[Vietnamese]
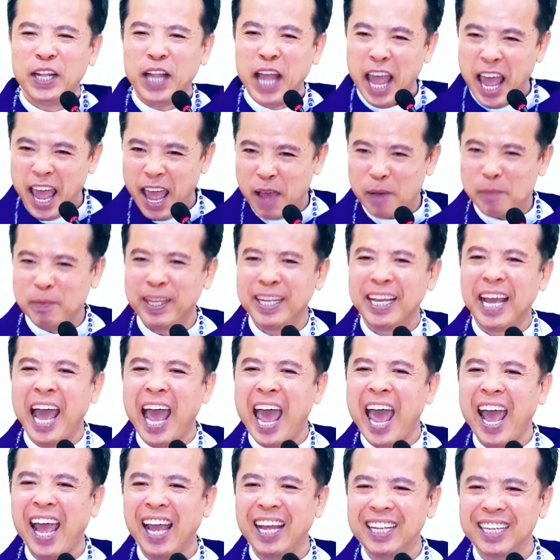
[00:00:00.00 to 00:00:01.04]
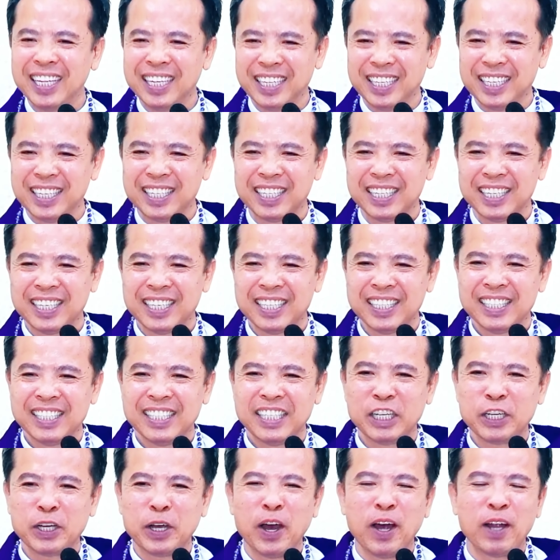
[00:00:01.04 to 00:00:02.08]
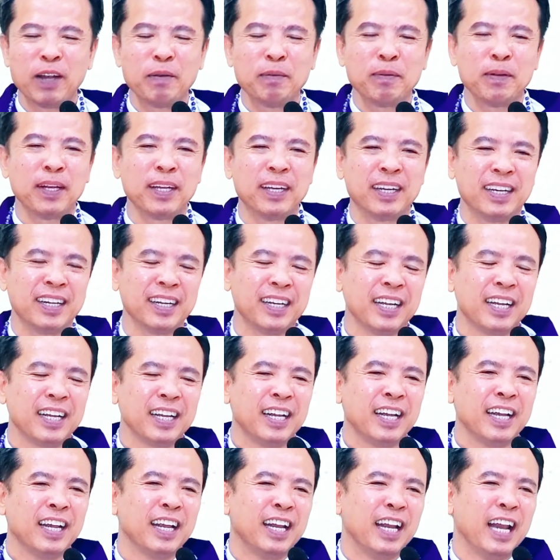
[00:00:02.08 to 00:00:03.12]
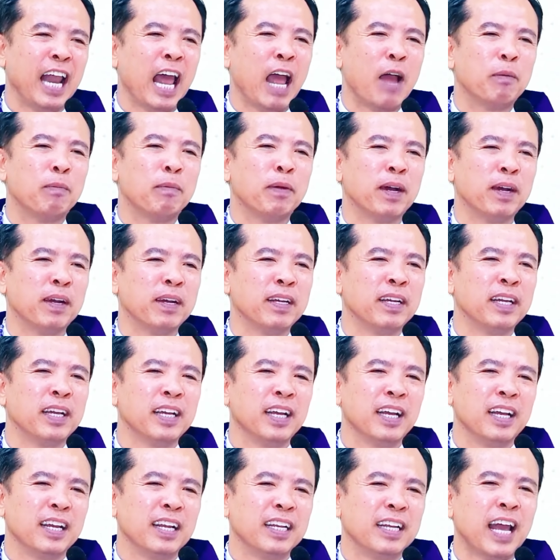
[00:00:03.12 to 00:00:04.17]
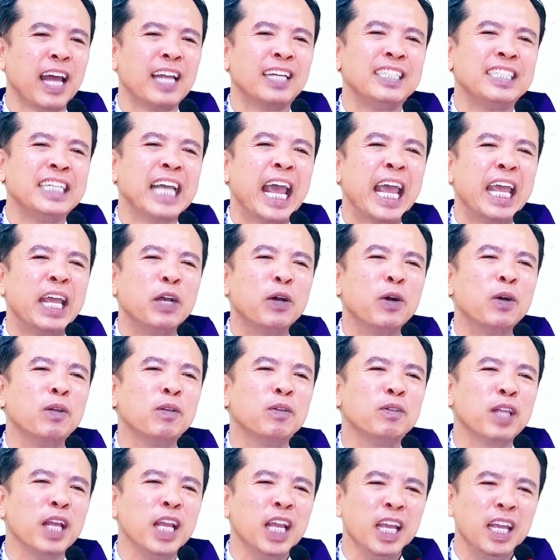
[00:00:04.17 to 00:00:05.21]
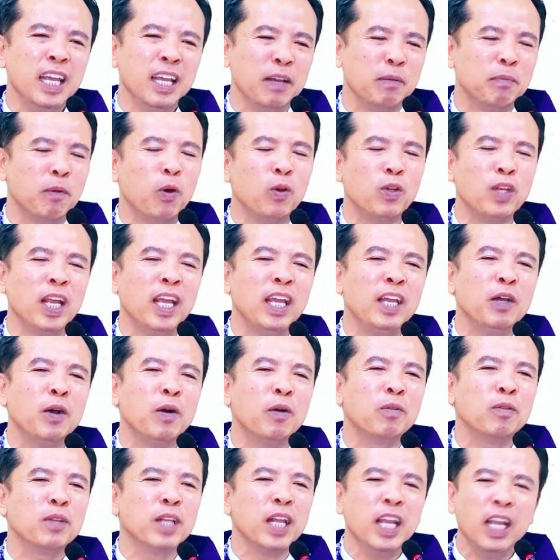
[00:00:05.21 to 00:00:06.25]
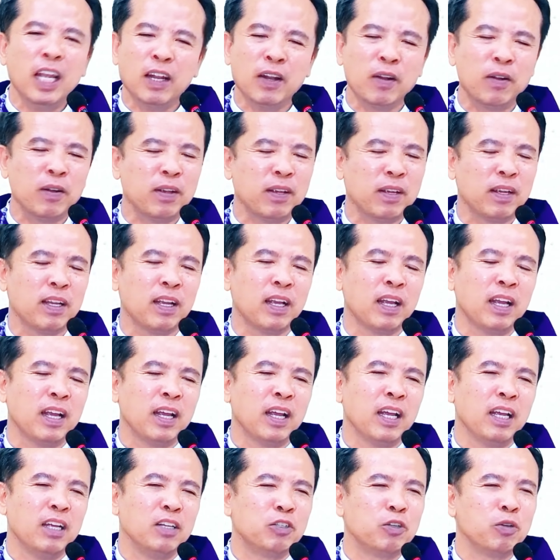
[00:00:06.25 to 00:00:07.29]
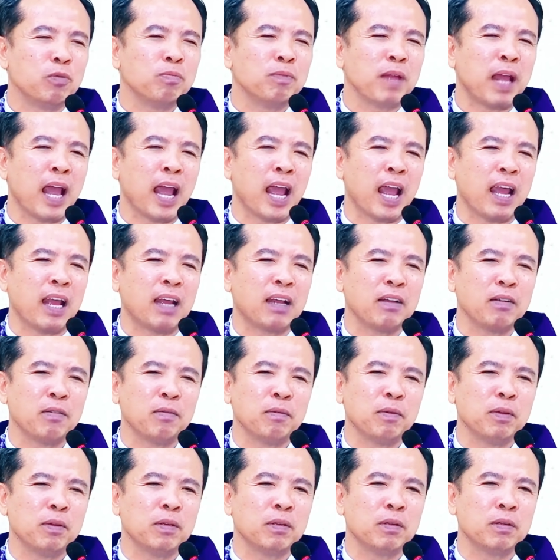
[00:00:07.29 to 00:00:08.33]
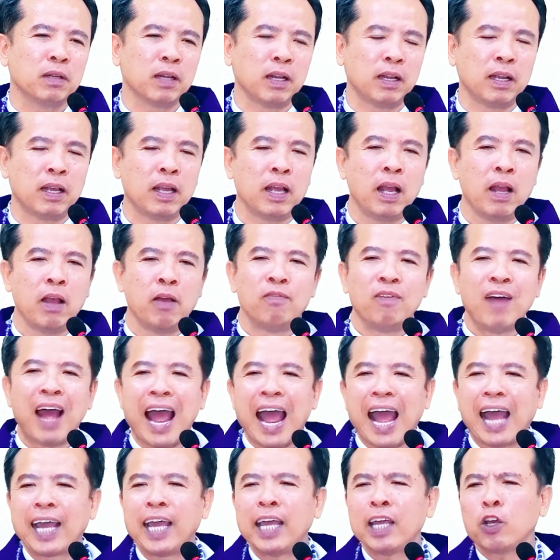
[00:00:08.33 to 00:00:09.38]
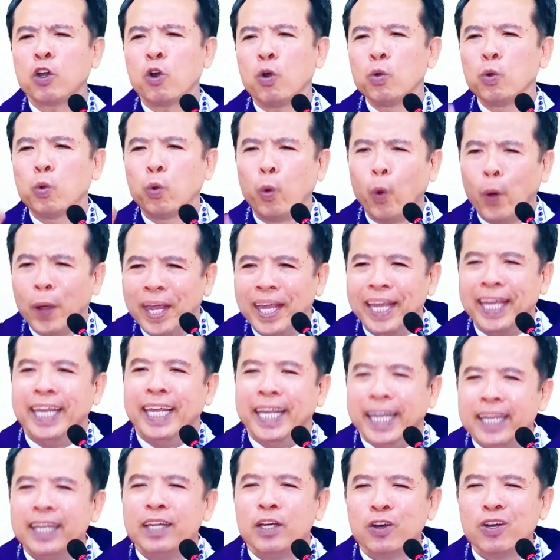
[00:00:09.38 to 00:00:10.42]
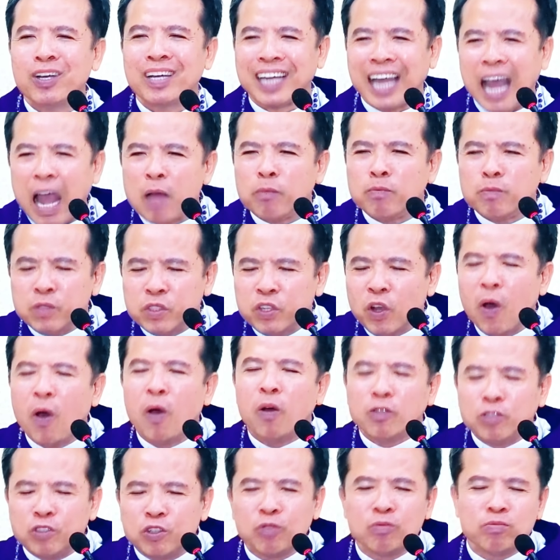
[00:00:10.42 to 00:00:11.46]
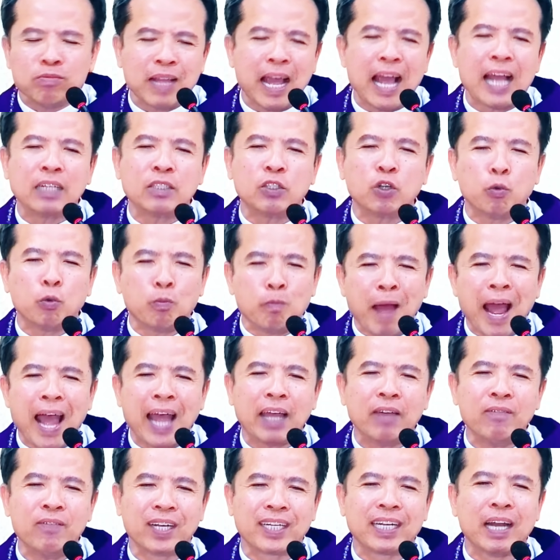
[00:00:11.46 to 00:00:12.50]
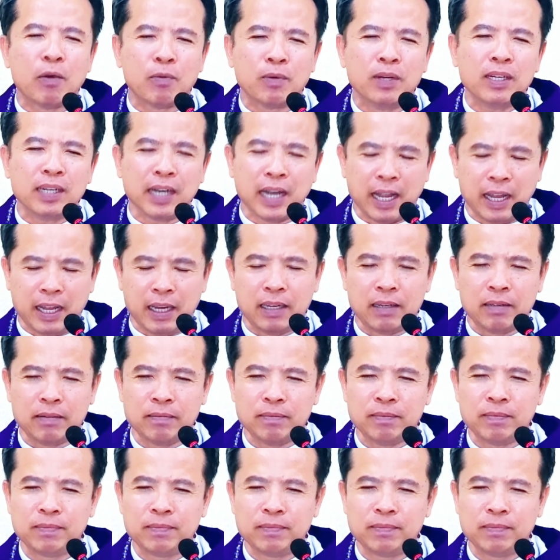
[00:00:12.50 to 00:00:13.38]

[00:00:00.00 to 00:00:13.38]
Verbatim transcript: thế mới ghê chứ chứ còn mà làm mà ăn chay có một tí bố thí có một tí rồi thì chúng ta cũng và cái con quỷ nó cám dỗ chúng ta trong ba cái việc đạo đức này đó